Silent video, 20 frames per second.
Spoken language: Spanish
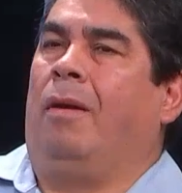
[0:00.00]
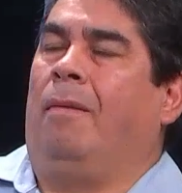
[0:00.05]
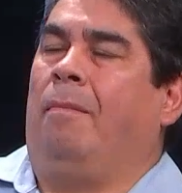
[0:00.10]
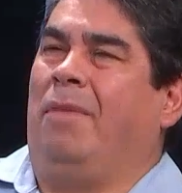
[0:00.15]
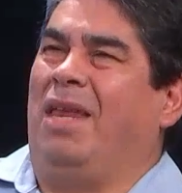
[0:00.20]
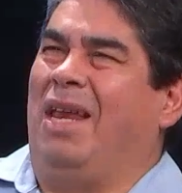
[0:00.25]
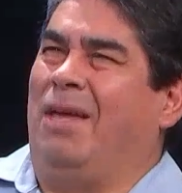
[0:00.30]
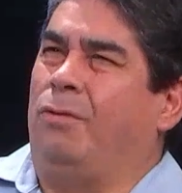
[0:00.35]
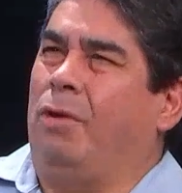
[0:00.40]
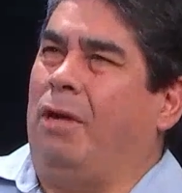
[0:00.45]

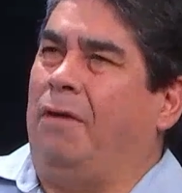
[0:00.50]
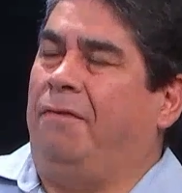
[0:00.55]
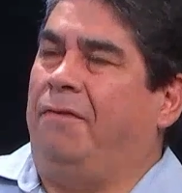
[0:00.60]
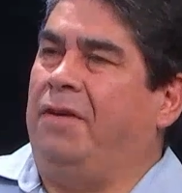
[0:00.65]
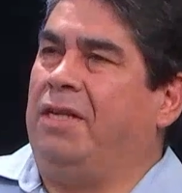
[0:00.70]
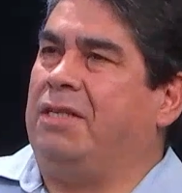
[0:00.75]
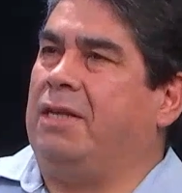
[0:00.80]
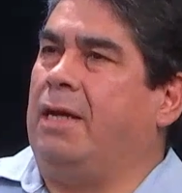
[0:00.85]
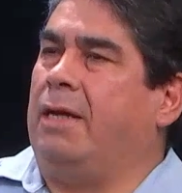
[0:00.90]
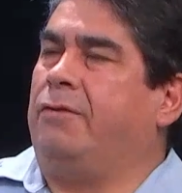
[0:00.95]
Mirando la
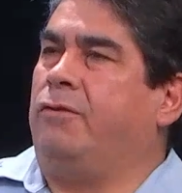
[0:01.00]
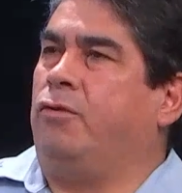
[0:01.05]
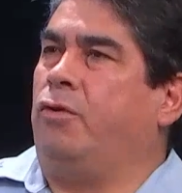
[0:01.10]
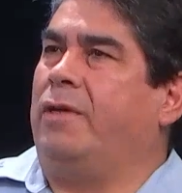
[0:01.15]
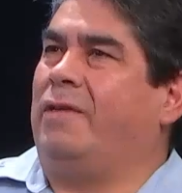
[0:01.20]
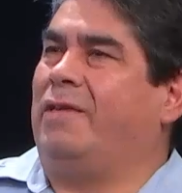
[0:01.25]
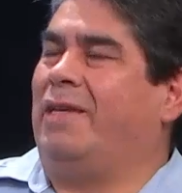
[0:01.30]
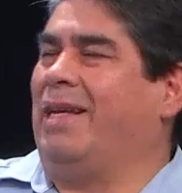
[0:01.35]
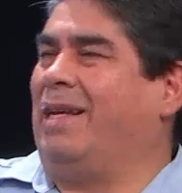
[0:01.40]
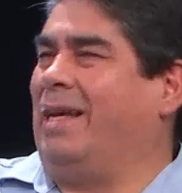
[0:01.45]
fecha, eso
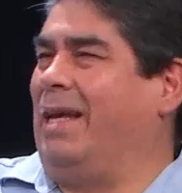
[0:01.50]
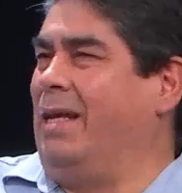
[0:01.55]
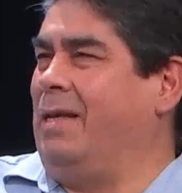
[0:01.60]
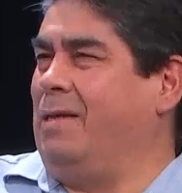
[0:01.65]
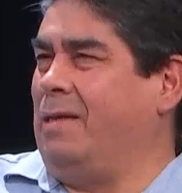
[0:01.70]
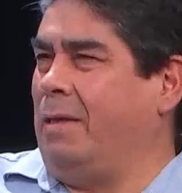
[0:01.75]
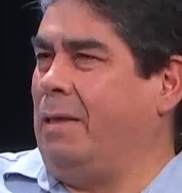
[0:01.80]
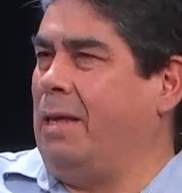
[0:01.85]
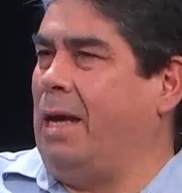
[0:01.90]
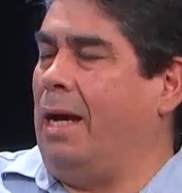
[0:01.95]
es
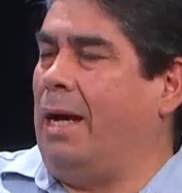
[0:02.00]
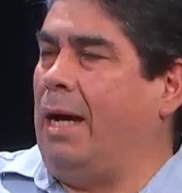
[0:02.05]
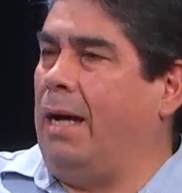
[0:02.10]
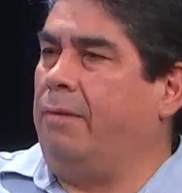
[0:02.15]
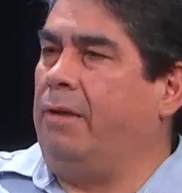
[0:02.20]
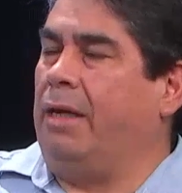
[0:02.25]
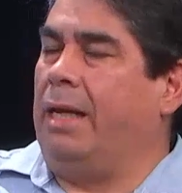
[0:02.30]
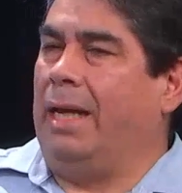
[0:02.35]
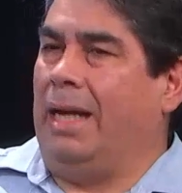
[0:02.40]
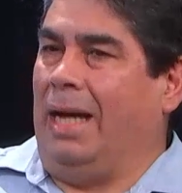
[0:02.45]
15 días
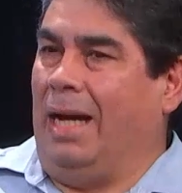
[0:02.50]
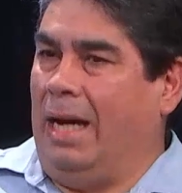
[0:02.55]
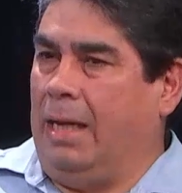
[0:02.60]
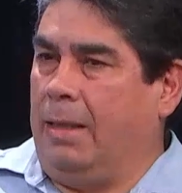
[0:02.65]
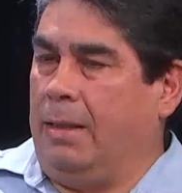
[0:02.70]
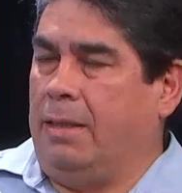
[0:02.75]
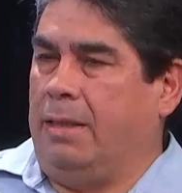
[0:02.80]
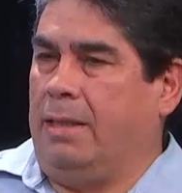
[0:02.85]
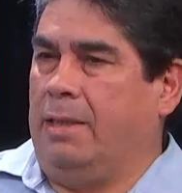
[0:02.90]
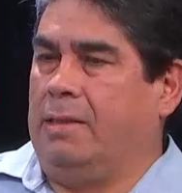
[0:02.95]
hábiles
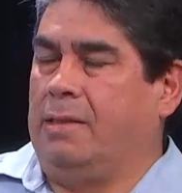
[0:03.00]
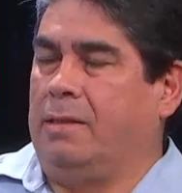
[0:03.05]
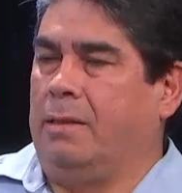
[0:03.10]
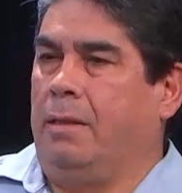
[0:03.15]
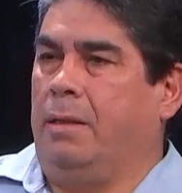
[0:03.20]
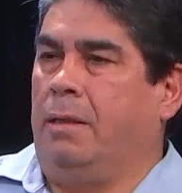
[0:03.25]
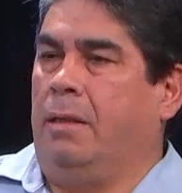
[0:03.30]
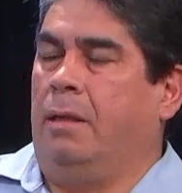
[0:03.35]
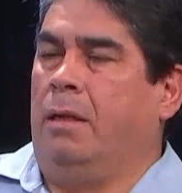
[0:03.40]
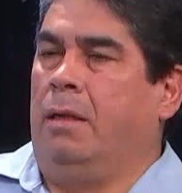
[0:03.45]
antes.
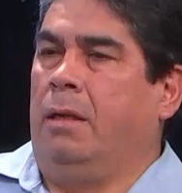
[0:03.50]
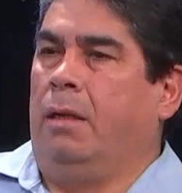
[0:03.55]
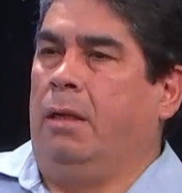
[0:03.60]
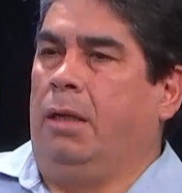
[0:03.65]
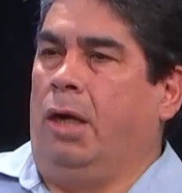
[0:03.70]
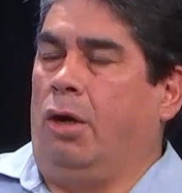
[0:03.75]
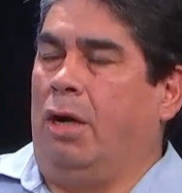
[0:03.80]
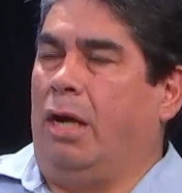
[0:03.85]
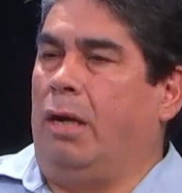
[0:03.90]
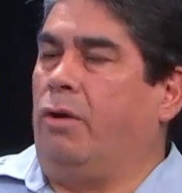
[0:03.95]
Claro.
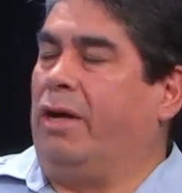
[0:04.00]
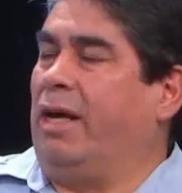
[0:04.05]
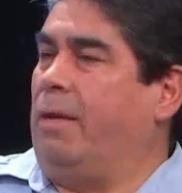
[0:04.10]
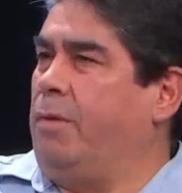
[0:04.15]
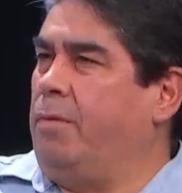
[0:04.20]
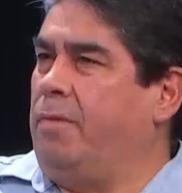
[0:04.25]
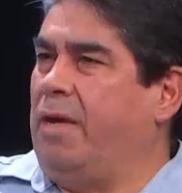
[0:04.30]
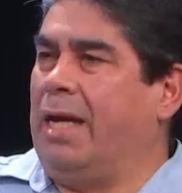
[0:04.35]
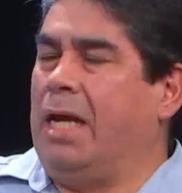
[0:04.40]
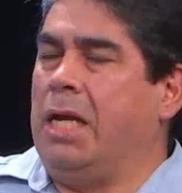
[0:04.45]
Ahora, lo que a
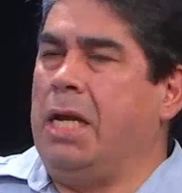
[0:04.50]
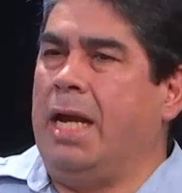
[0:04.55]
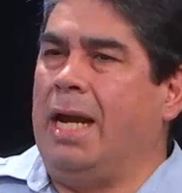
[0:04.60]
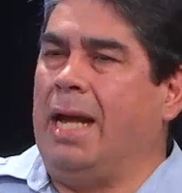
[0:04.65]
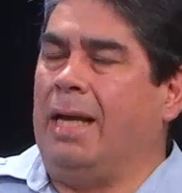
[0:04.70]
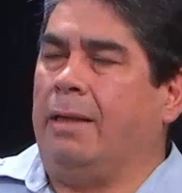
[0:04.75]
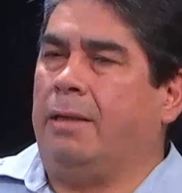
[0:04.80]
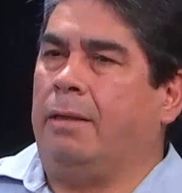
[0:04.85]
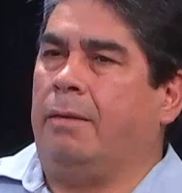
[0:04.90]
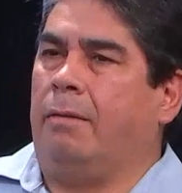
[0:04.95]
mí me
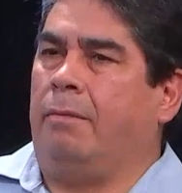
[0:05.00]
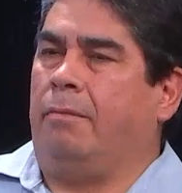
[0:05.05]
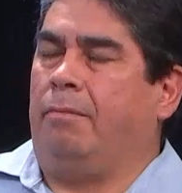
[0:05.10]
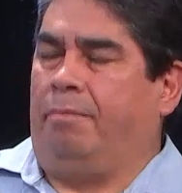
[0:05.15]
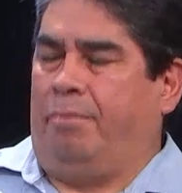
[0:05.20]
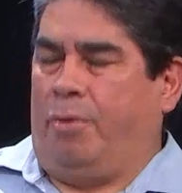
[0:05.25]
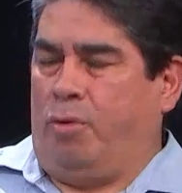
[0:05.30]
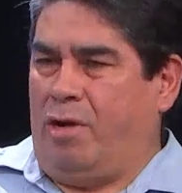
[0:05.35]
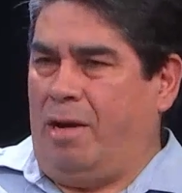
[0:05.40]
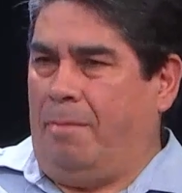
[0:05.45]
genera,
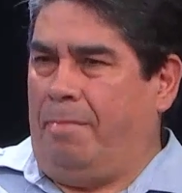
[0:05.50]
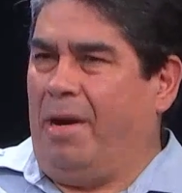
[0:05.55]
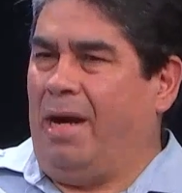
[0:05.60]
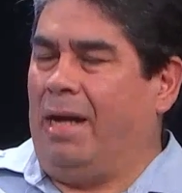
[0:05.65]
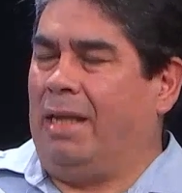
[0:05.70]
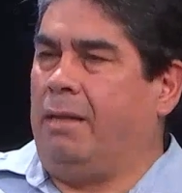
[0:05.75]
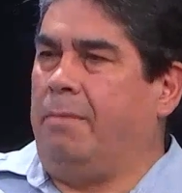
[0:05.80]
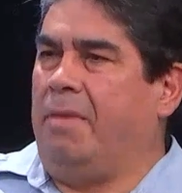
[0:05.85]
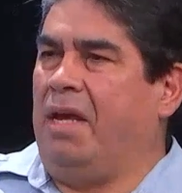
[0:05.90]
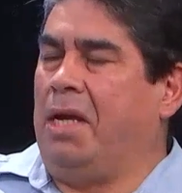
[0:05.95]
por una
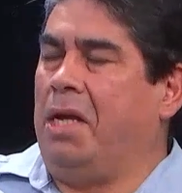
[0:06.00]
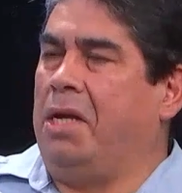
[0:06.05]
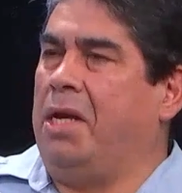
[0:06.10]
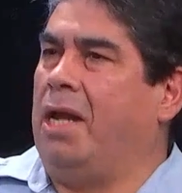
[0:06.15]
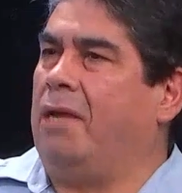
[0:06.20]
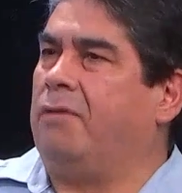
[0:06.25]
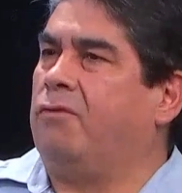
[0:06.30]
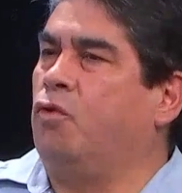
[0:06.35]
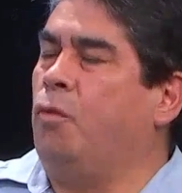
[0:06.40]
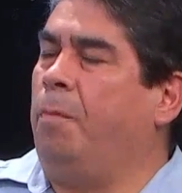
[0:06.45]
parte me
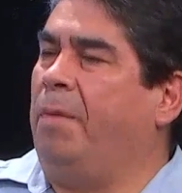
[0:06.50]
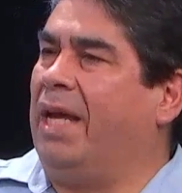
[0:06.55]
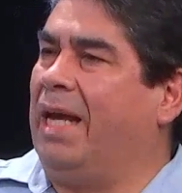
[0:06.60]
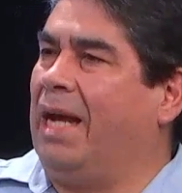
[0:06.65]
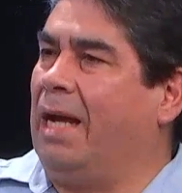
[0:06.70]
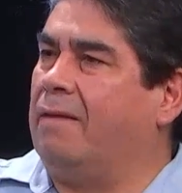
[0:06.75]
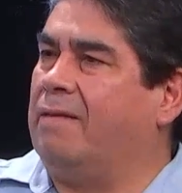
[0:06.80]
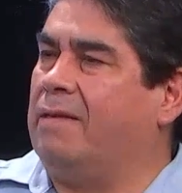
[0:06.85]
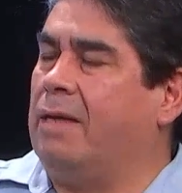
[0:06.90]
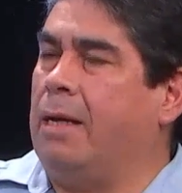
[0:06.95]
genera
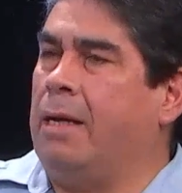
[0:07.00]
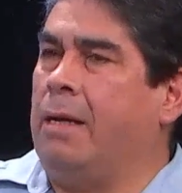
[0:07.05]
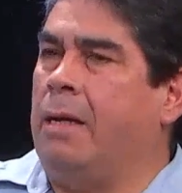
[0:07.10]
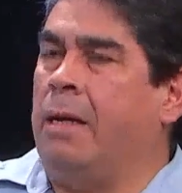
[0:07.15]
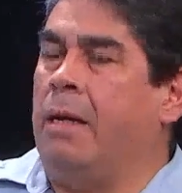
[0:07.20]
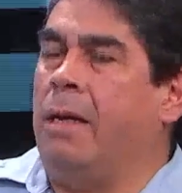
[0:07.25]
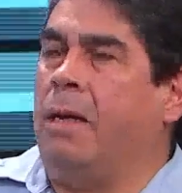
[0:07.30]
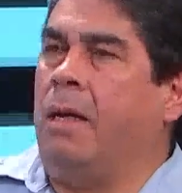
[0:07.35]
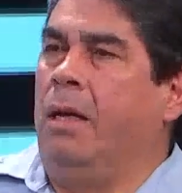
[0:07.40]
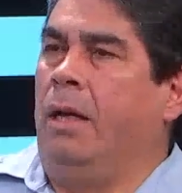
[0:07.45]
suspicacia,
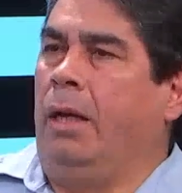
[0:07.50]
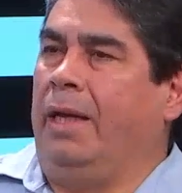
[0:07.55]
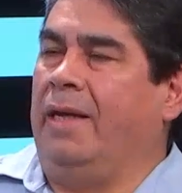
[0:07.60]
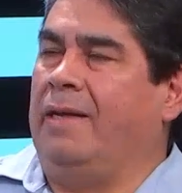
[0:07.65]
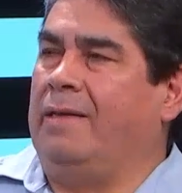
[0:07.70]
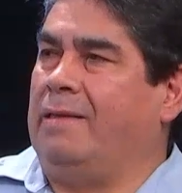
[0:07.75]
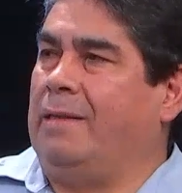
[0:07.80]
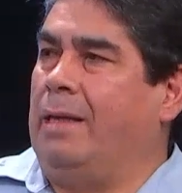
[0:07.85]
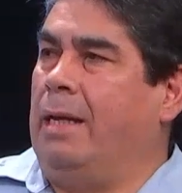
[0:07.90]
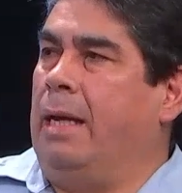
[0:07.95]

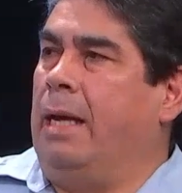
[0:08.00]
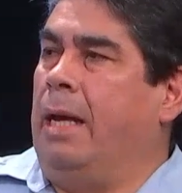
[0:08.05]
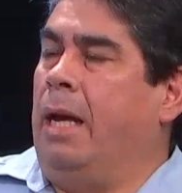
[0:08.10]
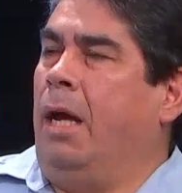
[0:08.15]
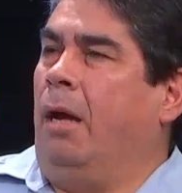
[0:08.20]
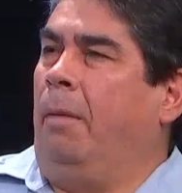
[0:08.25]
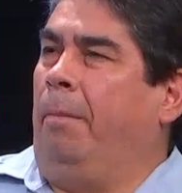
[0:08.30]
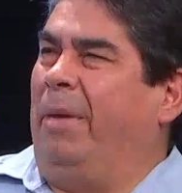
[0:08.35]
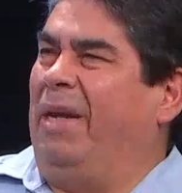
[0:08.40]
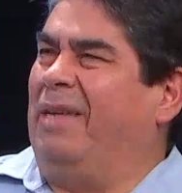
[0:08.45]
es
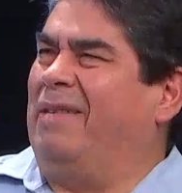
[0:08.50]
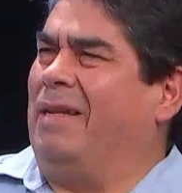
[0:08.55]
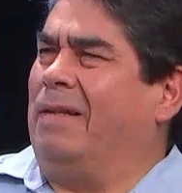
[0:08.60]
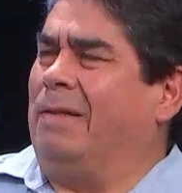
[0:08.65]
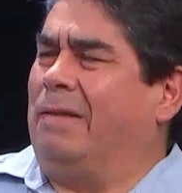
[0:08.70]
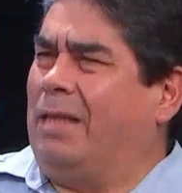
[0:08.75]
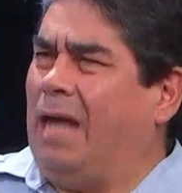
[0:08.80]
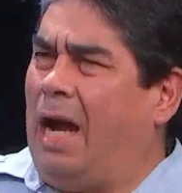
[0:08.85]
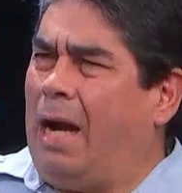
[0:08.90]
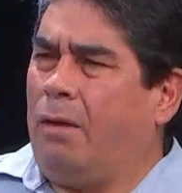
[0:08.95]

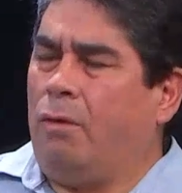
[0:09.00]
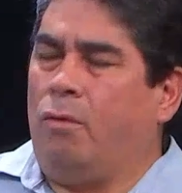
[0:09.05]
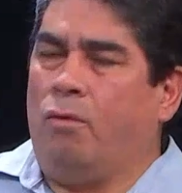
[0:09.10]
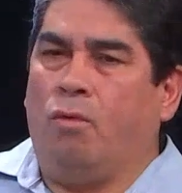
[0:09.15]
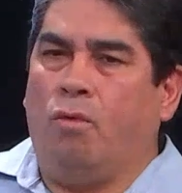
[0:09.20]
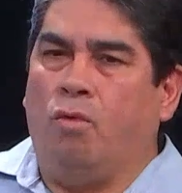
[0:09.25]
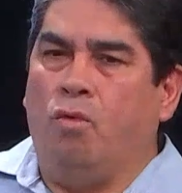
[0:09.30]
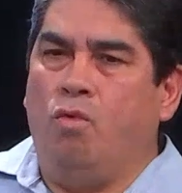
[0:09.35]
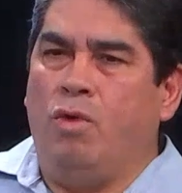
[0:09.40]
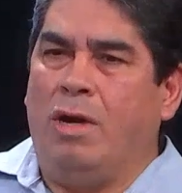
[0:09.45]
presentar
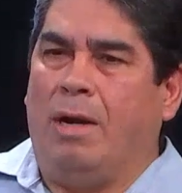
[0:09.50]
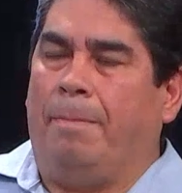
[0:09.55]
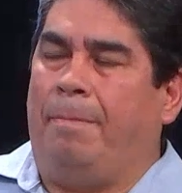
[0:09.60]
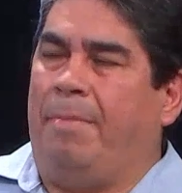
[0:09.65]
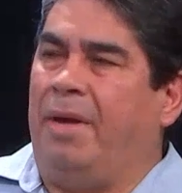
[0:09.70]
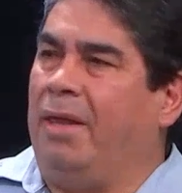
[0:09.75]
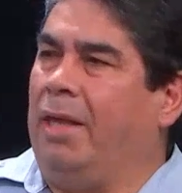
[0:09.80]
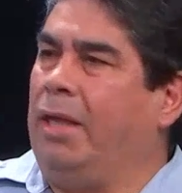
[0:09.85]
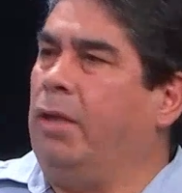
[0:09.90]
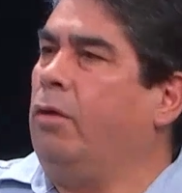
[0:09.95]
un
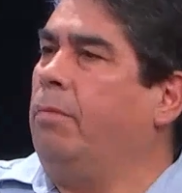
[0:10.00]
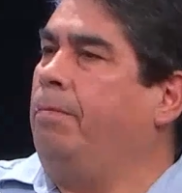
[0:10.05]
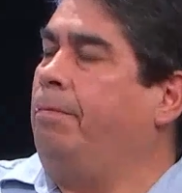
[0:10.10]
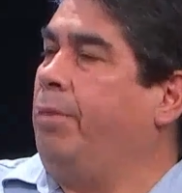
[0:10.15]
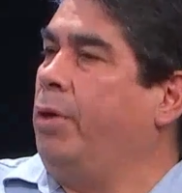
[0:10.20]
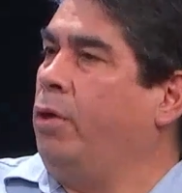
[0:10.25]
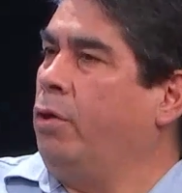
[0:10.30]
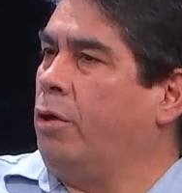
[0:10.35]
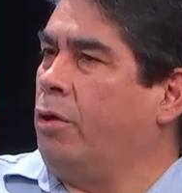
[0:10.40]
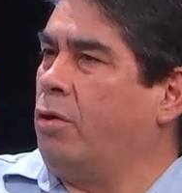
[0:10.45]
pedido de
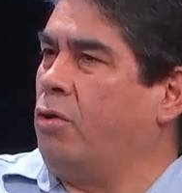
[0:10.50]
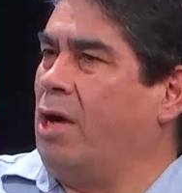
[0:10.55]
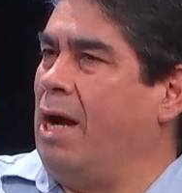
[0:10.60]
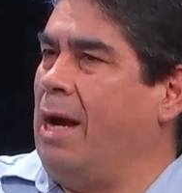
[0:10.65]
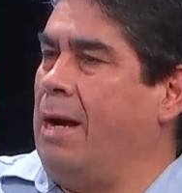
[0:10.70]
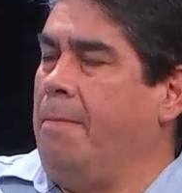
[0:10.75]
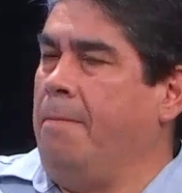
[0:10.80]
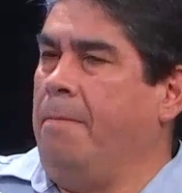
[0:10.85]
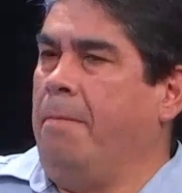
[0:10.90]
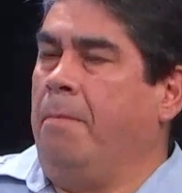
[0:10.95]
prórroga